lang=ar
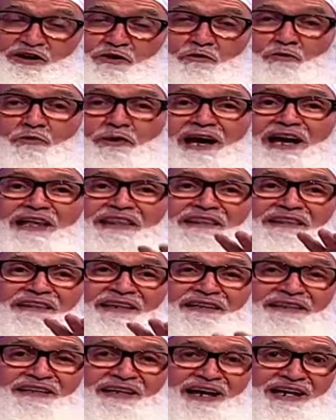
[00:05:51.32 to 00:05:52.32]
وأثنى
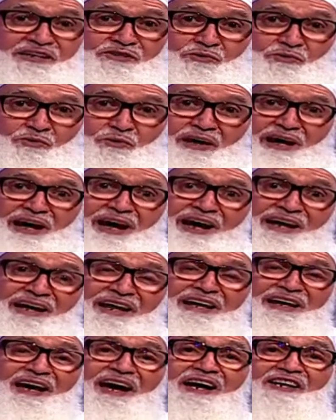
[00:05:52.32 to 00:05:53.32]
الناس
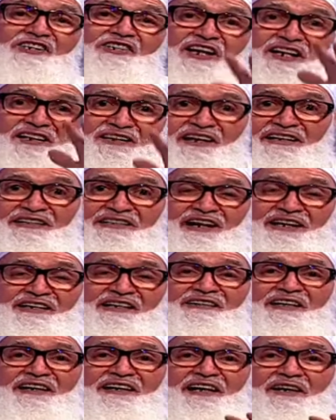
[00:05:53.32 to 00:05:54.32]
عليها شرا يعني
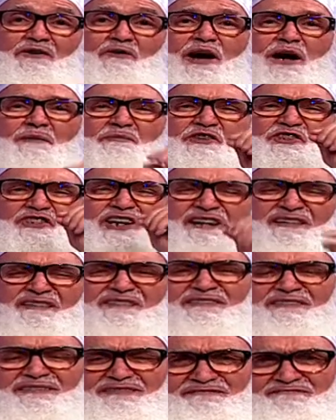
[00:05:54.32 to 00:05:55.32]
ذكروها بشر
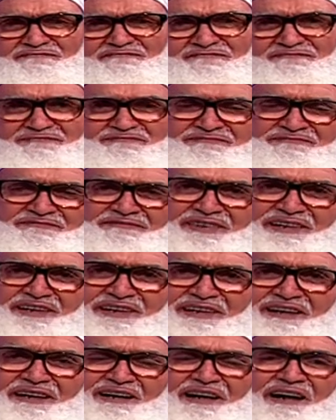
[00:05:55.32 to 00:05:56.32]

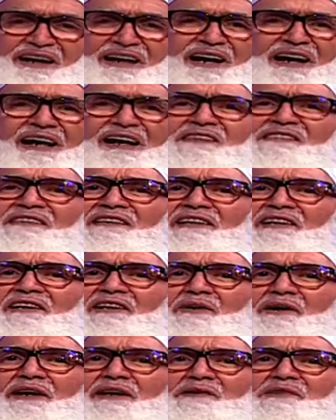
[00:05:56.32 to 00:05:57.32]
قال صلى
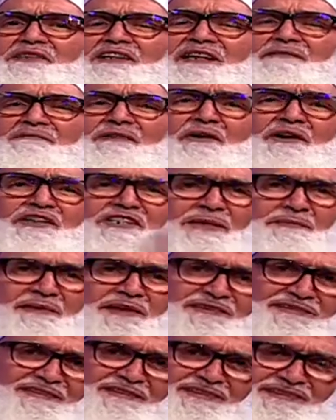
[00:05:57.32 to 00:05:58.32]
الله عليه وسلم
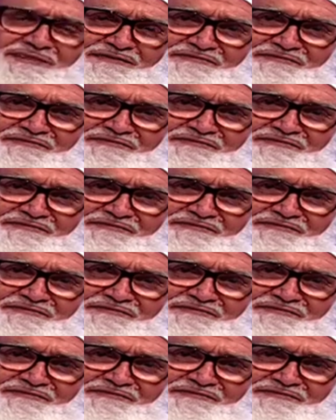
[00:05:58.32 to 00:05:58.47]
وجبت